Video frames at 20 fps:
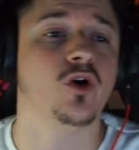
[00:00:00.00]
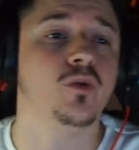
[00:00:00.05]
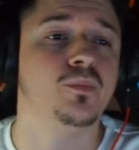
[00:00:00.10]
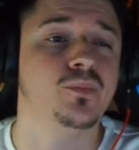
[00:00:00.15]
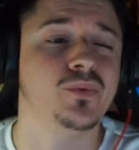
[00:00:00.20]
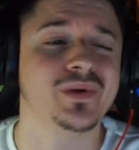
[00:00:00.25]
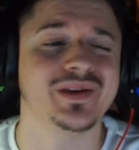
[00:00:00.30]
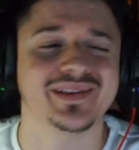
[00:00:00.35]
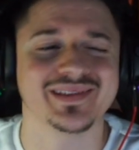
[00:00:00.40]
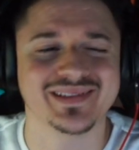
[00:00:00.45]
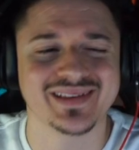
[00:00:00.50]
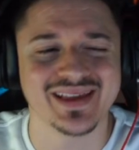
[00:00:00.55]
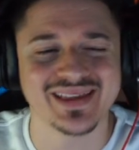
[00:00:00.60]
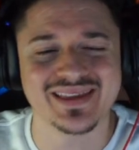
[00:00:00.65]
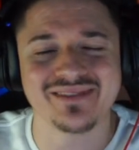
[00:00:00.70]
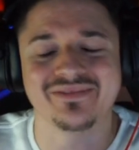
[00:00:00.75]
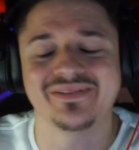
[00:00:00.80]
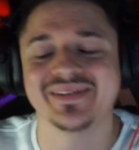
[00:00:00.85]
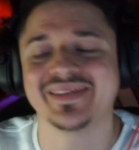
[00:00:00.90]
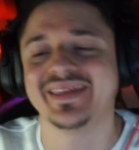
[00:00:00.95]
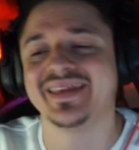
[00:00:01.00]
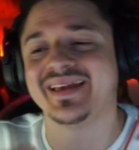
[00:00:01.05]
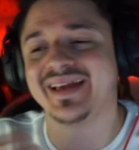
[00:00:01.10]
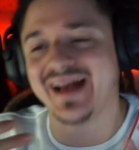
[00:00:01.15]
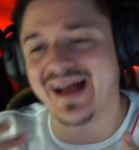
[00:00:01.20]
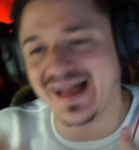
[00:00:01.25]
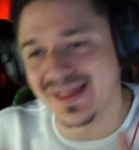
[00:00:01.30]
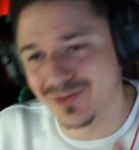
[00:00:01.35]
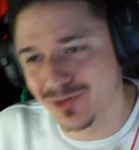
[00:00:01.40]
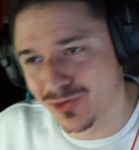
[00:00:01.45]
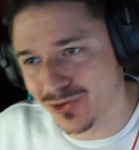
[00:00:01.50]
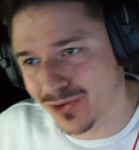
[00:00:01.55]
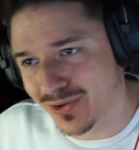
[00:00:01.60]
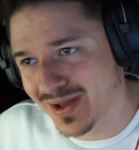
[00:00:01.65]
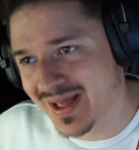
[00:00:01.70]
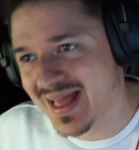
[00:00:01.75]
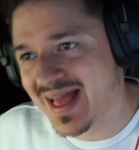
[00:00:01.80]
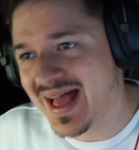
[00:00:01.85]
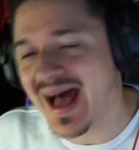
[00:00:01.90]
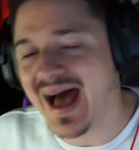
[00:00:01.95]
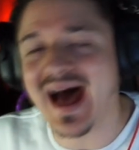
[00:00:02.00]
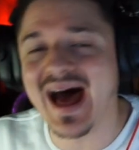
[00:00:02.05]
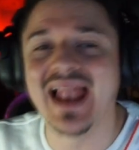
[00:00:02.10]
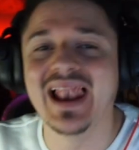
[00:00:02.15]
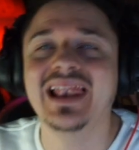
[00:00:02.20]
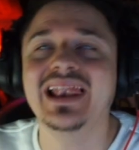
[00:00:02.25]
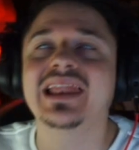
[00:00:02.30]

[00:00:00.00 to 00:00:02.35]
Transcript: oppure state faticando a